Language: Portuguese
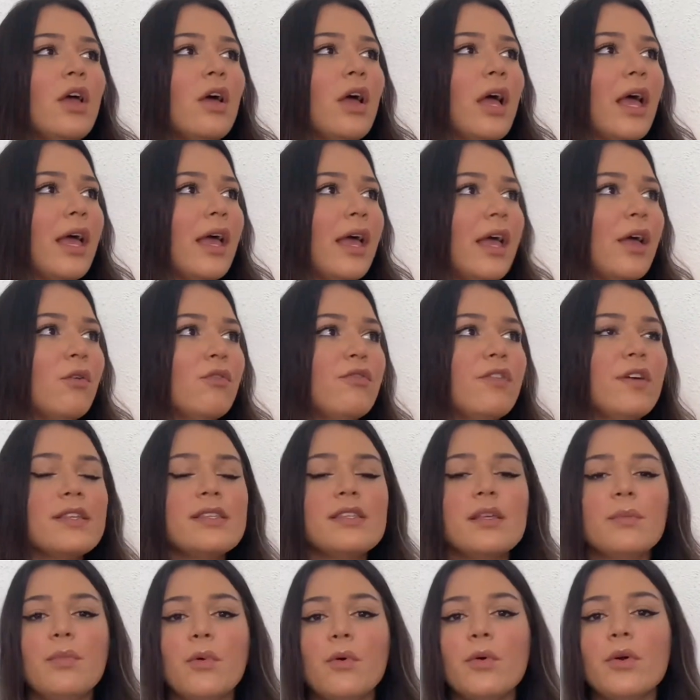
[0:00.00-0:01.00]
é, o
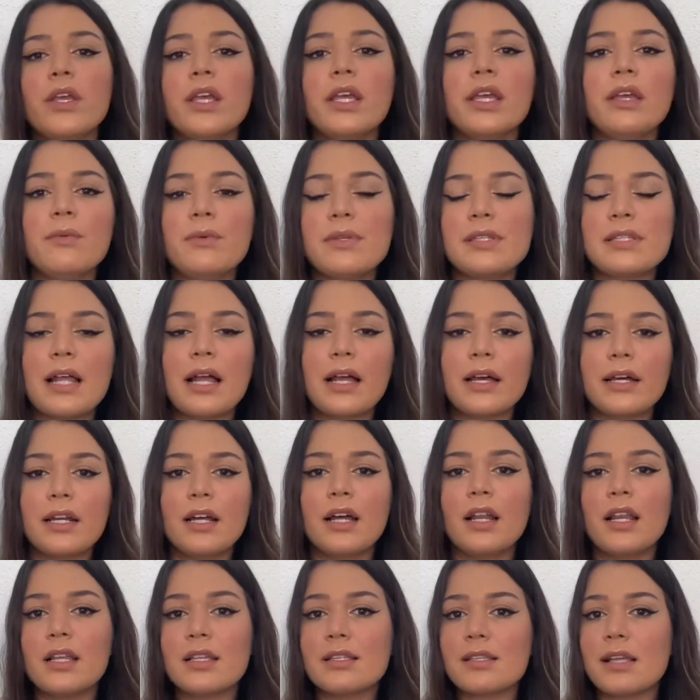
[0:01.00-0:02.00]
Facebook e o
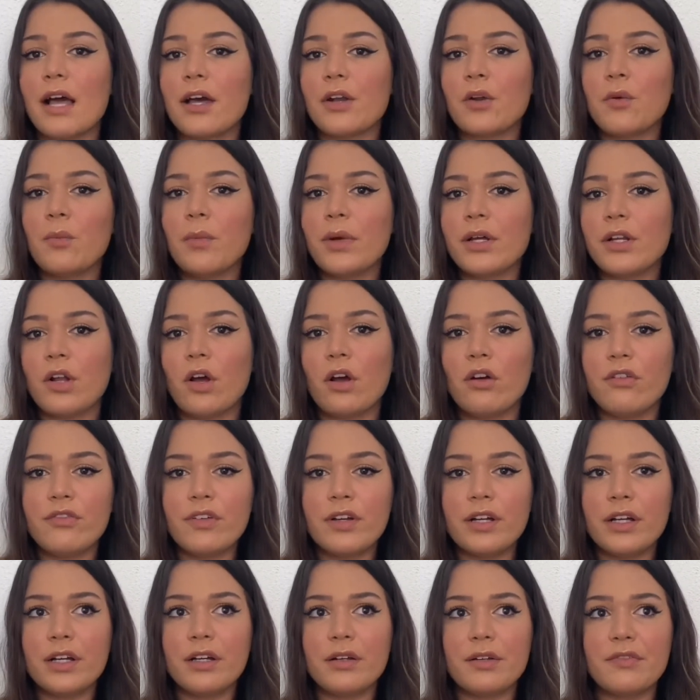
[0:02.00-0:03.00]
Instagram lançaram uma
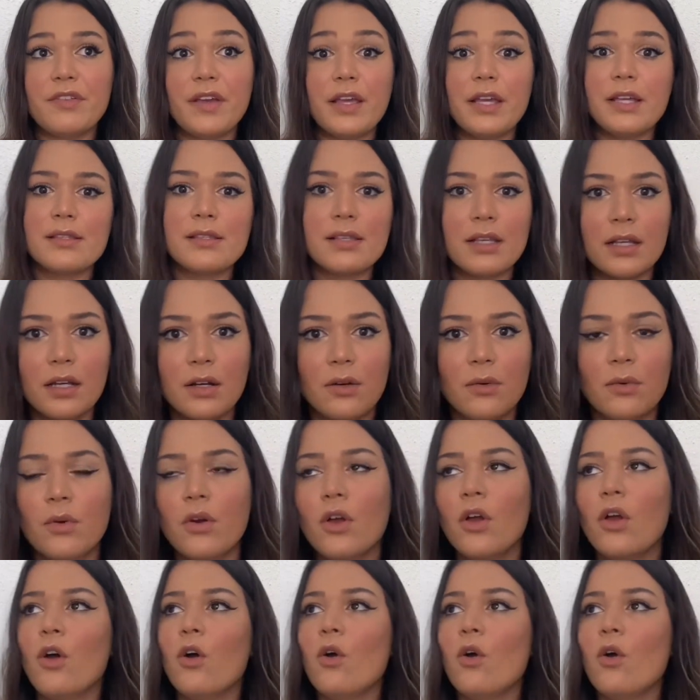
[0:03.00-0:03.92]
nova versão,